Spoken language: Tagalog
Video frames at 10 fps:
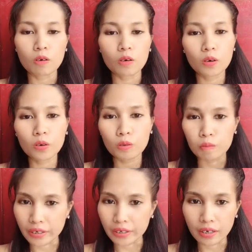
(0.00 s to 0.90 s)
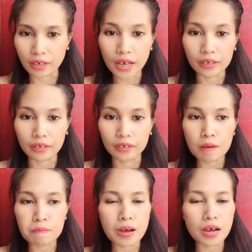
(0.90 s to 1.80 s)
Oh my God,
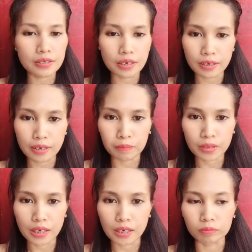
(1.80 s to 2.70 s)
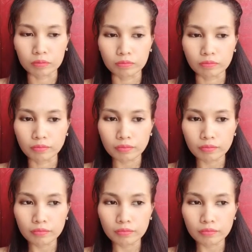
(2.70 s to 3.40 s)
napakasarap talagang